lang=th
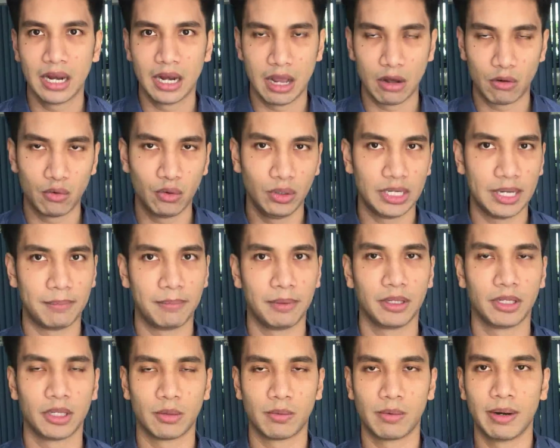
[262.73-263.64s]
แล้วคุณจะ
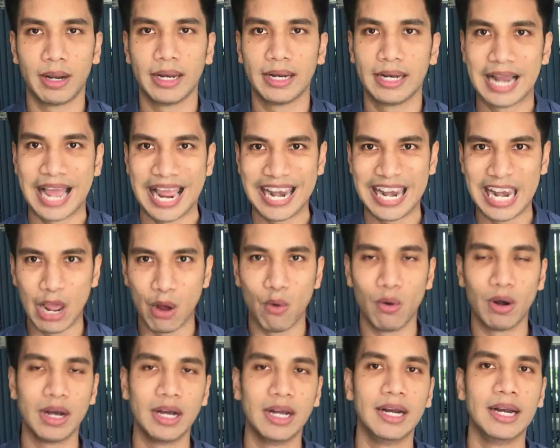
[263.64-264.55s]
ประสบผลสำเร็จได้เร็
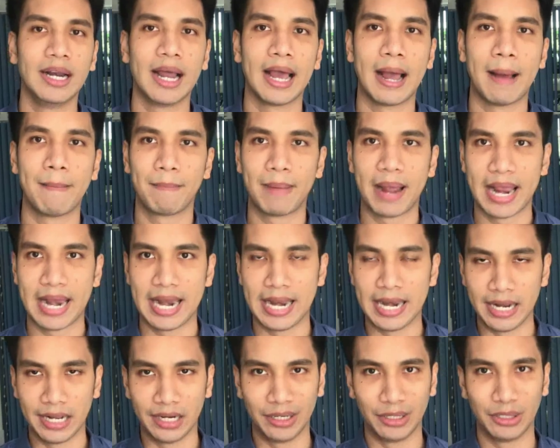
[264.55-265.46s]
วขึ้นนะครับ ภายใน
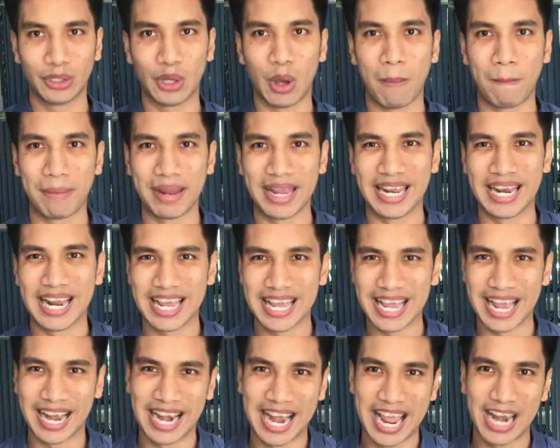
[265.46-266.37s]
1-2 ปีได้
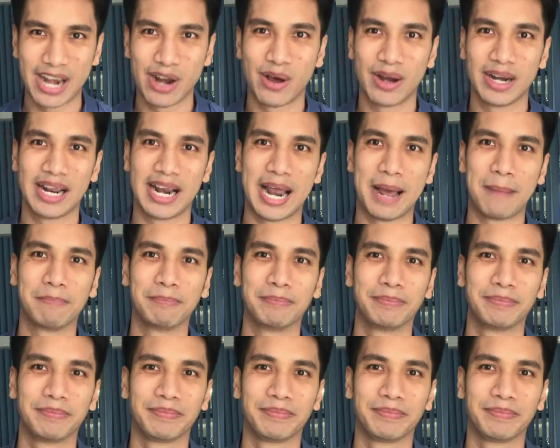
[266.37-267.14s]
อย่างแน่นอนครับ